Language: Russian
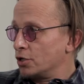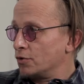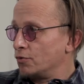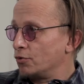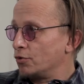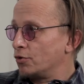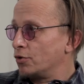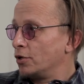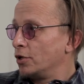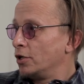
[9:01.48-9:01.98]

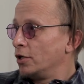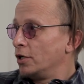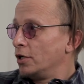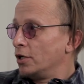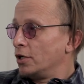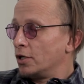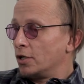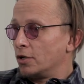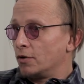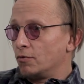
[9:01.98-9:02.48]
живут.
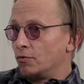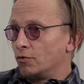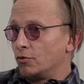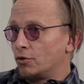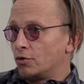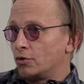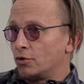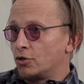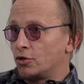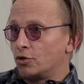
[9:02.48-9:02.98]
Да?
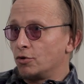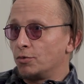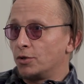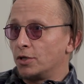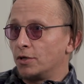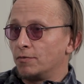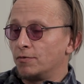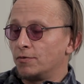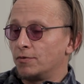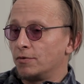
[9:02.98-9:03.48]
Вот, комфортно.
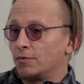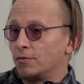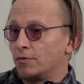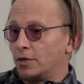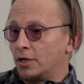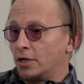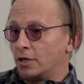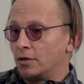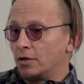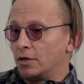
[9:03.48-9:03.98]
чтобы
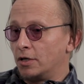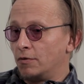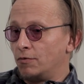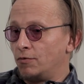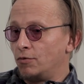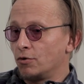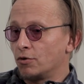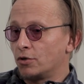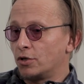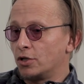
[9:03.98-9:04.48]
там
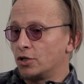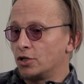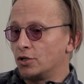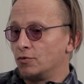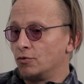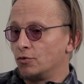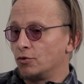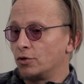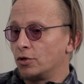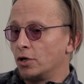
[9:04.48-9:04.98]
комфортно
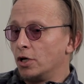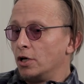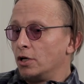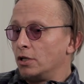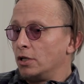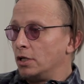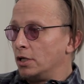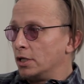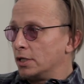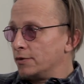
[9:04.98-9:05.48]
живут.
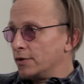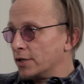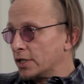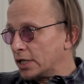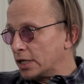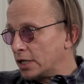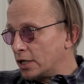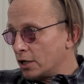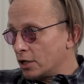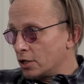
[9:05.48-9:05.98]

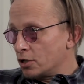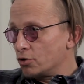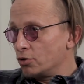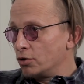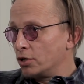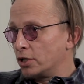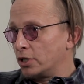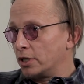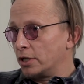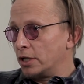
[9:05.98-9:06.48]
Неизвестно, хорошо
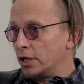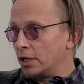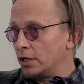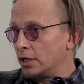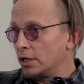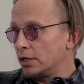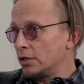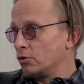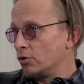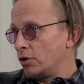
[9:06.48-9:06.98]
ли это для
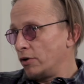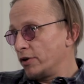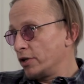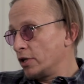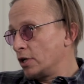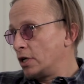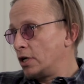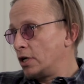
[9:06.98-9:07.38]
нас, но, наверное,